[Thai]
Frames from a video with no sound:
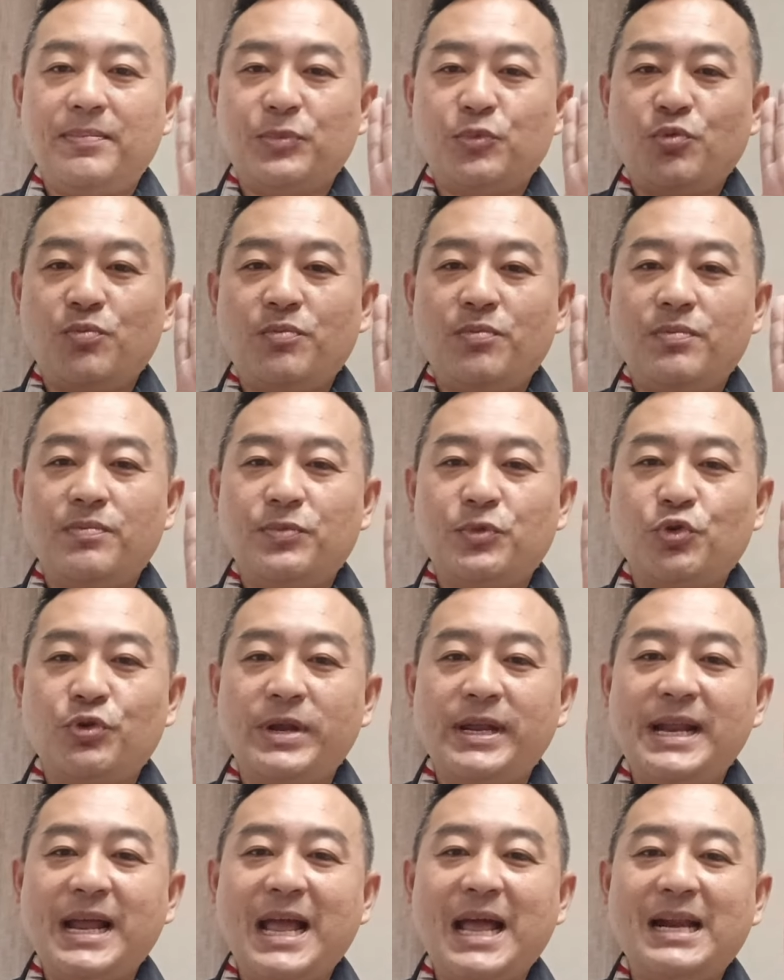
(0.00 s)
ตรงตรง
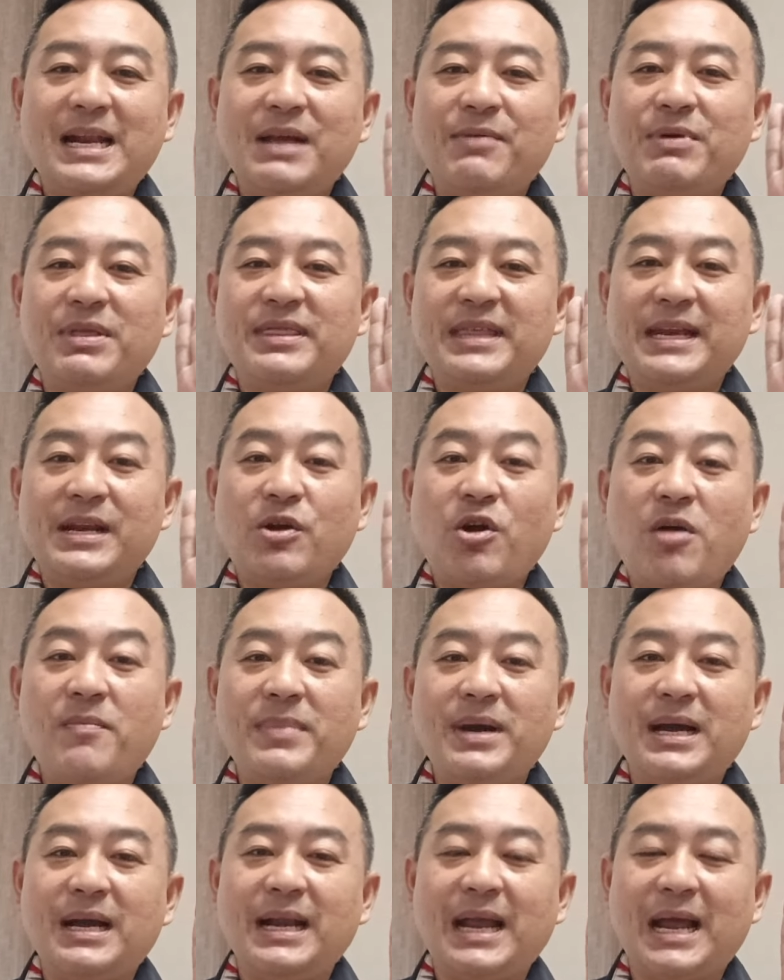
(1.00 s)
นี้นะฮะเรียกว่าเส้นข้อ
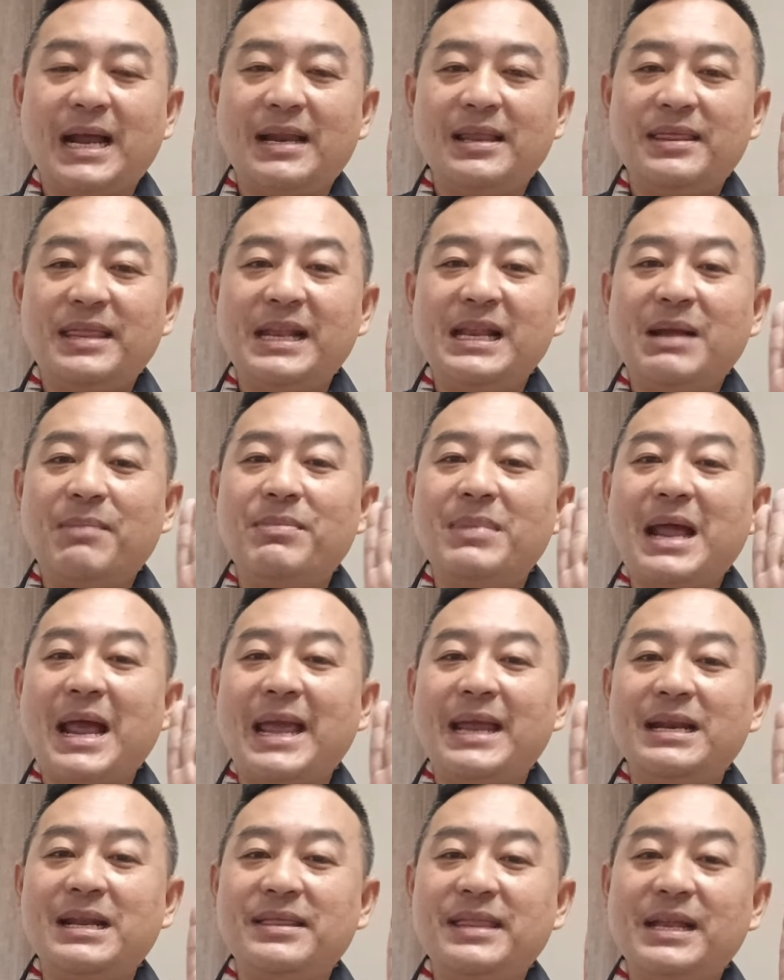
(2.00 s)
มือเนี่ยเส้นกำไร
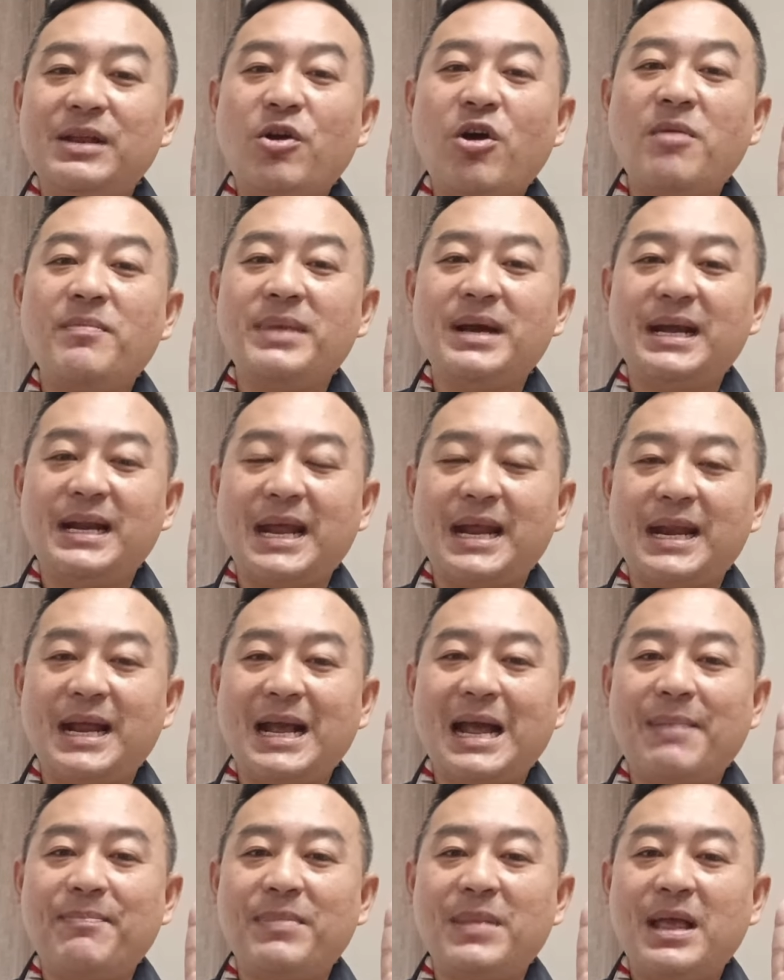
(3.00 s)
หรือเส้นข้อมือเนี่ย
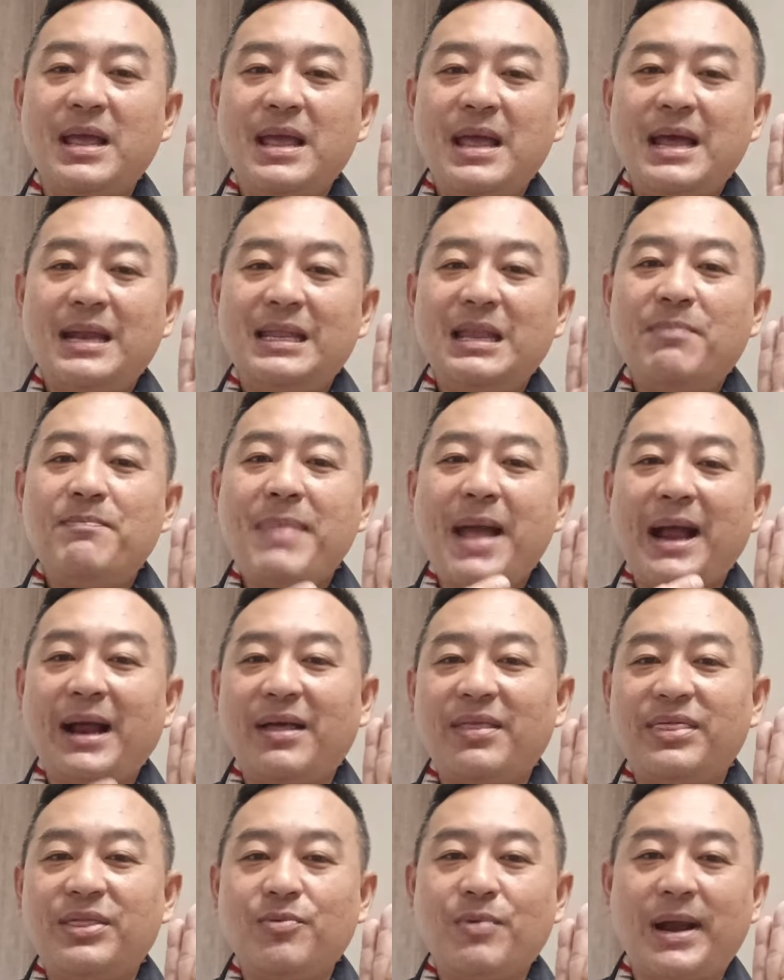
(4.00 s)
นะครับแล้วแบ่ง
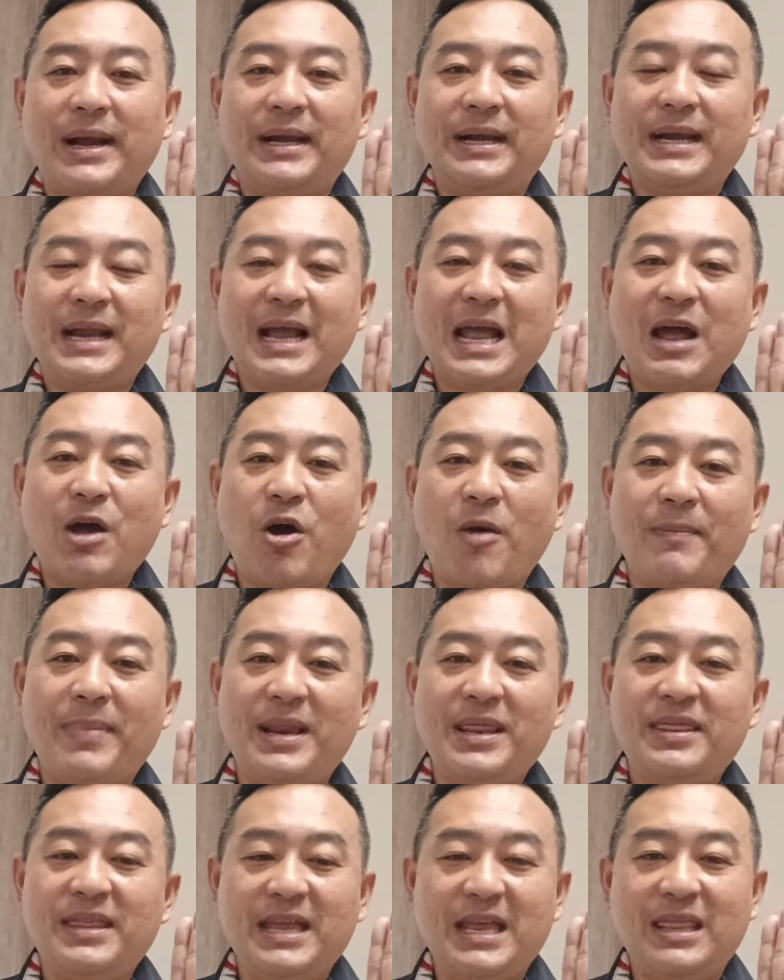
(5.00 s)
ส่วนนะฮะออก
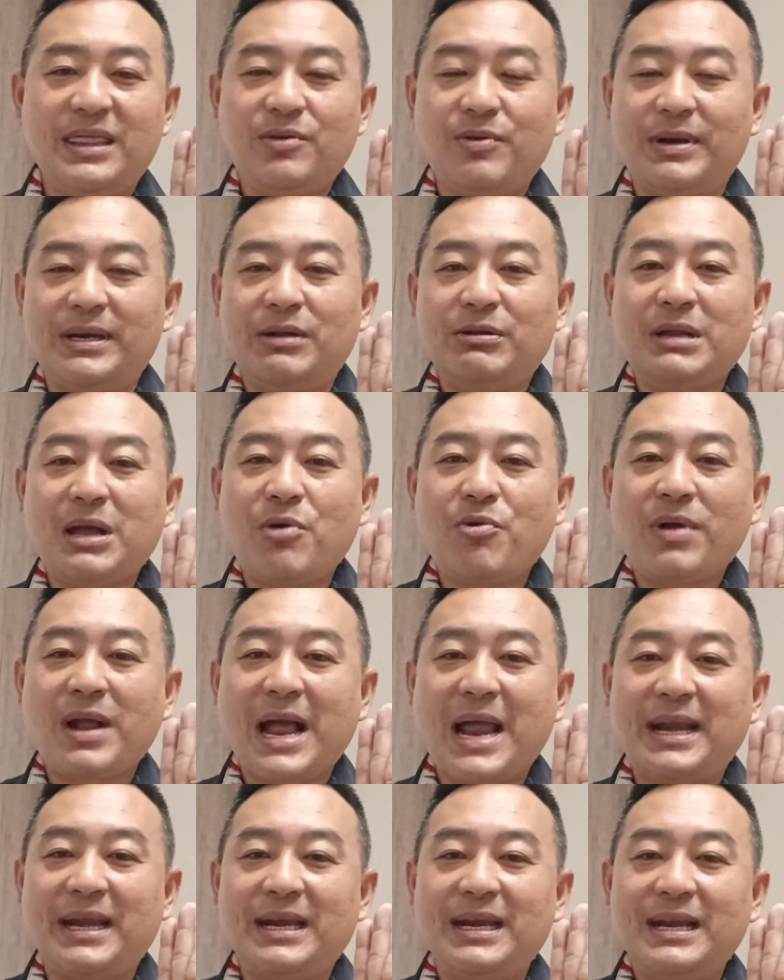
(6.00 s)
เป็น 4 ส่วน
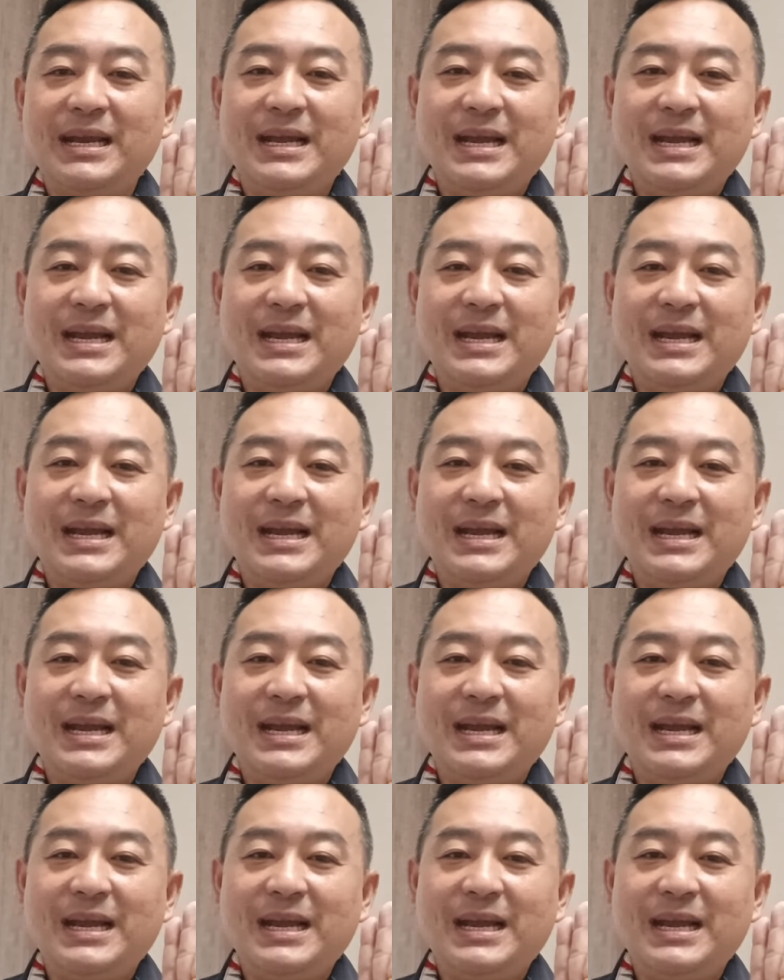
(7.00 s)
เท่าๆกัน